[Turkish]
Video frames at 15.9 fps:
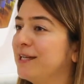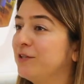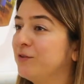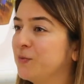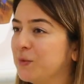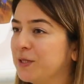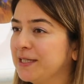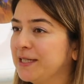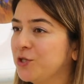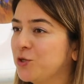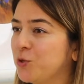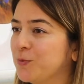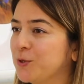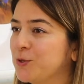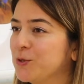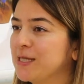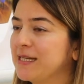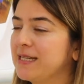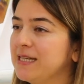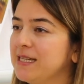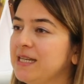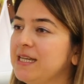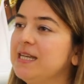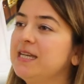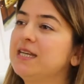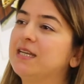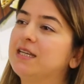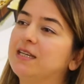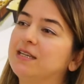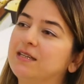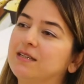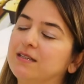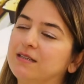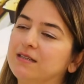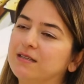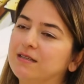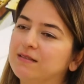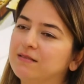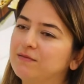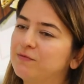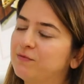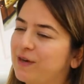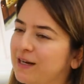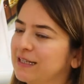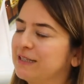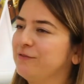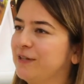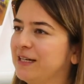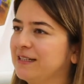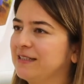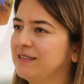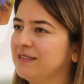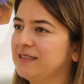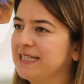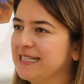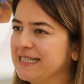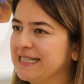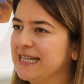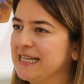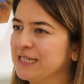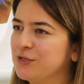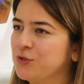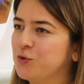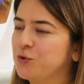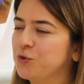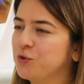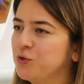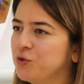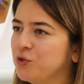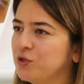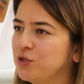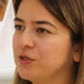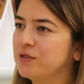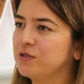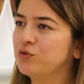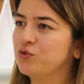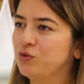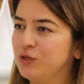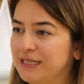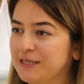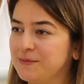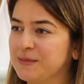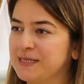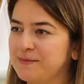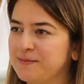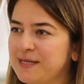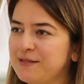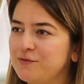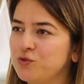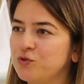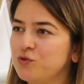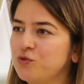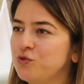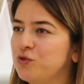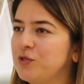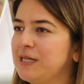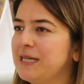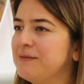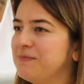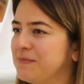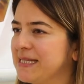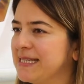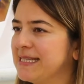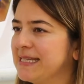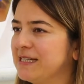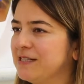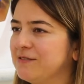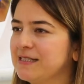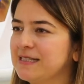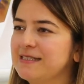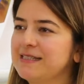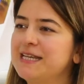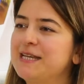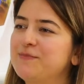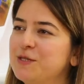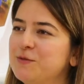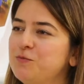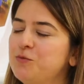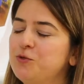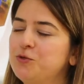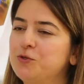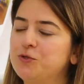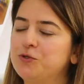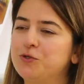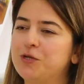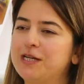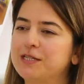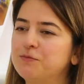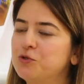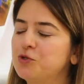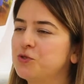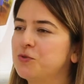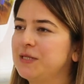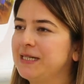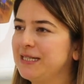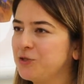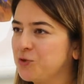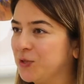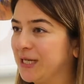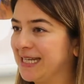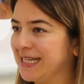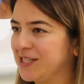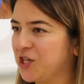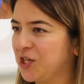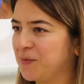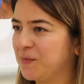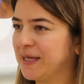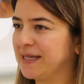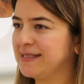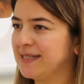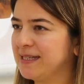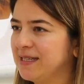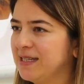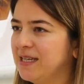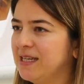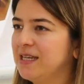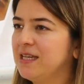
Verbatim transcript: ve Marrakeş olmak üzere e, farklı farklı destinasyonlu e, turlarımız mevcut. Hem mistik havası hem de büyülü atmosferiyle çok ilgi çekmekte.